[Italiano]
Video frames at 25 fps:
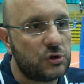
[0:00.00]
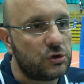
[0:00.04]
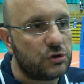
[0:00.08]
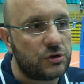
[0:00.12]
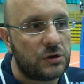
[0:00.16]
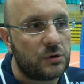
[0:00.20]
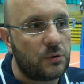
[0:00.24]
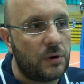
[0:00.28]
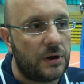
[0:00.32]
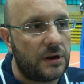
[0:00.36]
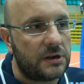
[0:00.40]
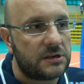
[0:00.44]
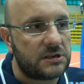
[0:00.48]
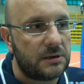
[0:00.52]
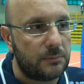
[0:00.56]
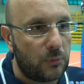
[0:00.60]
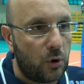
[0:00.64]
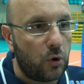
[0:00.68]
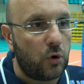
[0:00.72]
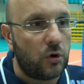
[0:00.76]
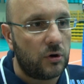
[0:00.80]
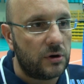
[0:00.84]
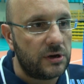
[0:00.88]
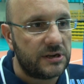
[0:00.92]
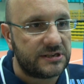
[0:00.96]
Sì, sì, guarda,
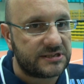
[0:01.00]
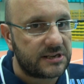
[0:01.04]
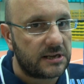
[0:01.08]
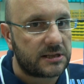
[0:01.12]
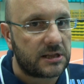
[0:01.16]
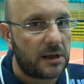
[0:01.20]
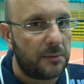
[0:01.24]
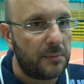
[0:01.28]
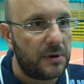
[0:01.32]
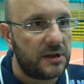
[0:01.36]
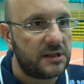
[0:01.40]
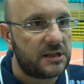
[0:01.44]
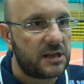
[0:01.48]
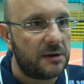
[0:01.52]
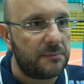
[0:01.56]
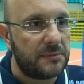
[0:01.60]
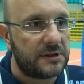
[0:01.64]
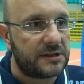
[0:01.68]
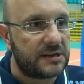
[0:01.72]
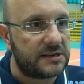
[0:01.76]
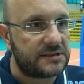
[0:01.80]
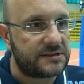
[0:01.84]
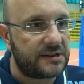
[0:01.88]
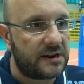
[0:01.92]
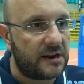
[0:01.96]
siamo esattamente a
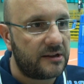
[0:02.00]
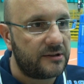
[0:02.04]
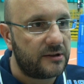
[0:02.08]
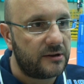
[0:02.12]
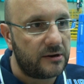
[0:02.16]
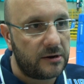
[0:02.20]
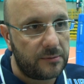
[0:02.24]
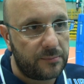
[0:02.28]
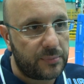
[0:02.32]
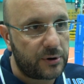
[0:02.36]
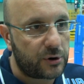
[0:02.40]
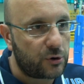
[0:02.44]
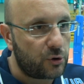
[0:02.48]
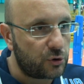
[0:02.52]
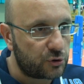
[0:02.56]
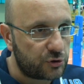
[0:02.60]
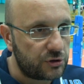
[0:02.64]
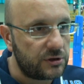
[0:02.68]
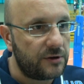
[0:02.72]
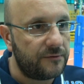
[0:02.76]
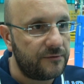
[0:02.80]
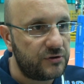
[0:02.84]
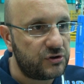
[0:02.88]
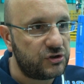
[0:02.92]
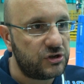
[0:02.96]
metà strada nel
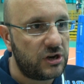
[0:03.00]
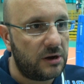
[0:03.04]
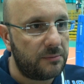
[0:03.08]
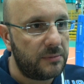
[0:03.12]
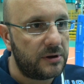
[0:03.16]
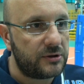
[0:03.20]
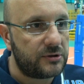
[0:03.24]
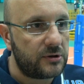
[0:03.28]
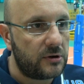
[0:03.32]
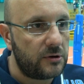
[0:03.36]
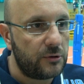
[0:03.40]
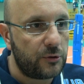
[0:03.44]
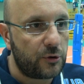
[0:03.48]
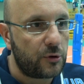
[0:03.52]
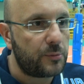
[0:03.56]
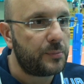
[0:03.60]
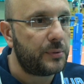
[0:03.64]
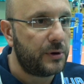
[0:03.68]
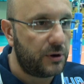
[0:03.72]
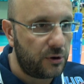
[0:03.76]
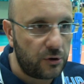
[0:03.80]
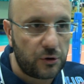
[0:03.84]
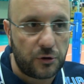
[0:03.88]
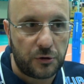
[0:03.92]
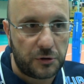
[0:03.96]
percorso di avvicinamento
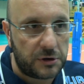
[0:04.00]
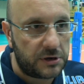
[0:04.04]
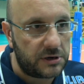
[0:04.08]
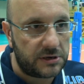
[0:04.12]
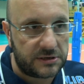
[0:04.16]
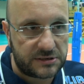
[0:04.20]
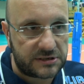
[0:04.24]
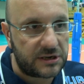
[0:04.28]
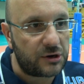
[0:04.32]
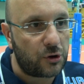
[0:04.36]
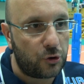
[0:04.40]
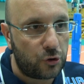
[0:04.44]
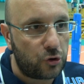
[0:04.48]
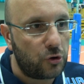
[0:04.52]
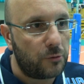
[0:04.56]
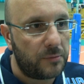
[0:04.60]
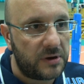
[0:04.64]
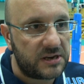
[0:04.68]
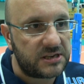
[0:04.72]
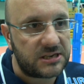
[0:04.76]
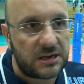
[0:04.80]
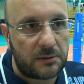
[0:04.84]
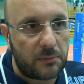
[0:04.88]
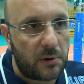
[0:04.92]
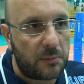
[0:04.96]
all'europeo e secondo
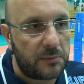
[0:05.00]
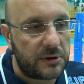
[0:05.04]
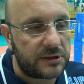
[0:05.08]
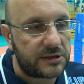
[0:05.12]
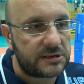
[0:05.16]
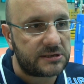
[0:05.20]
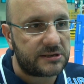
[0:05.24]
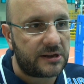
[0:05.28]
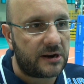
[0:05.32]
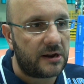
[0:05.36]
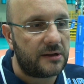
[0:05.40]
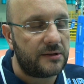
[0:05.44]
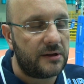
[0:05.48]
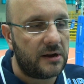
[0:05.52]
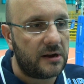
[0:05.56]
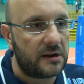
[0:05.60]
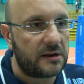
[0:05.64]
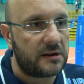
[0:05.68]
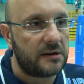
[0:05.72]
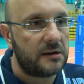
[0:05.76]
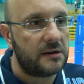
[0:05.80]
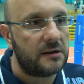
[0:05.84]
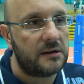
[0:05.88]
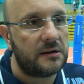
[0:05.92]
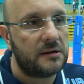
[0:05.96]
me siamo a metà strada
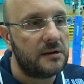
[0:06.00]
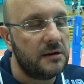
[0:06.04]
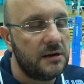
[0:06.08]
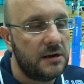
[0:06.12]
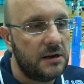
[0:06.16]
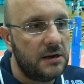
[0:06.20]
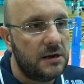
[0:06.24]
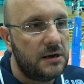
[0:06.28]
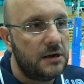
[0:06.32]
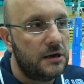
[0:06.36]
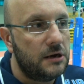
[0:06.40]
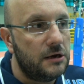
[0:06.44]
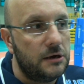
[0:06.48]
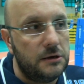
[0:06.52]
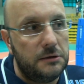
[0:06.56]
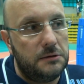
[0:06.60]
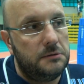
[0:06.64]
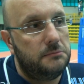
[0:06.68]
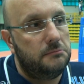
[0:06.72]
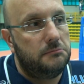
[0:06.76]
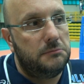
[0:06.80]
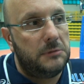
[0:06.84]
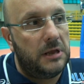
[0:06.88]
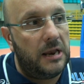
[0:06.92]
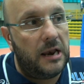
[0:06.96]
anche
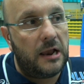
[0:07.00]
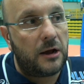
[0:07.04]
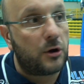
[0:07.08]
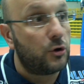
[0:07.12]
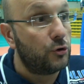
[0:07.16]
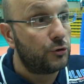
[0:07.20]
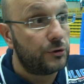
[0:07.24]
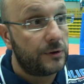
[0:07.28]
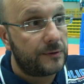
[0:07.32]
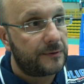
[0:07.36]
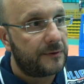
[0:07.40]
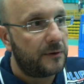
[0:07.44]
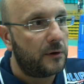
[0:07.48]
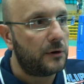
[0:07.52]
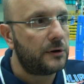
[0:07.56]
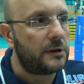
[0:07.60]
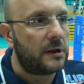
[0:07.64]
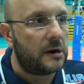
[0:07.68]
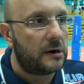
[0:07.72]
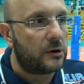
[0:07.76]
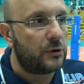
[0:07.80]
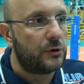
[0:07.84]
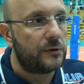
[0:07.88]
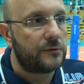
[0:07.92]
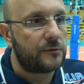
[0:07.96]
nella condizione,
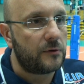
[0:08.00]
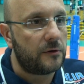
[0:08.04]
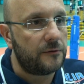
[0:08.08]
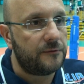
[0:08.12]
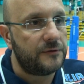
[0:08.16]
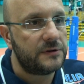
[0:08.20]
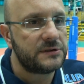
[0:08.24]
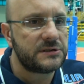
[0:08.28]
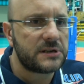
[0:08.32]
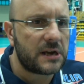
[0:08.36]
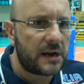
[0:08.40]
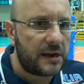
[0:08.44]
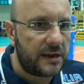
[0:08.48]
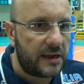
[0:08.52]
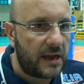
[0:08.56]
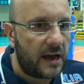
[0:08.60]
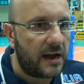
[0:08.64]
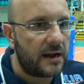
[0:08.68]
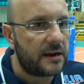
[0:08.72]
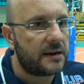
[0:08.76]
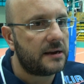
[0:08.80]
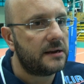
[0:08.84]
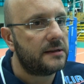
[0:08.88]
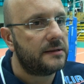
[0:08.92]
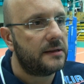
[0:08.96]
nella condizione fisica e
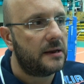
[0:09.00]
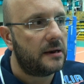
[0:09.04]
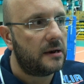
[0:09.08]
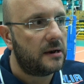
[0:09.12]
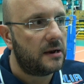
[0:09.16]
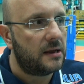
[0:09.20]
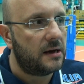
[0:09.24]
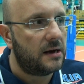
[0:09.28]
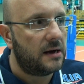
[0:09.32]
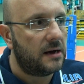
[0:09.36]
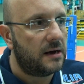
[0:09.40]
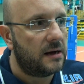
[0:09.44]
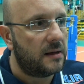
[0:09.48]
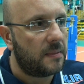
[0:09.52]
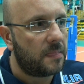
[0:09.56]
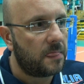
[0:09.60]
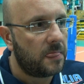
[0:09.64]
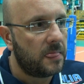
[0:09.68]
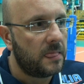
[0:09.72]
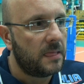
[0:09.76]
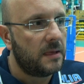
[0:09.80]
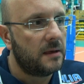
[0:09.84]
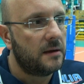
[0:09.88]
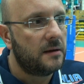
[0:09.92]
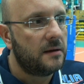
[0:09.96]
anche
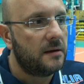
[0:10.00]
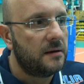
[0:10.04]
nella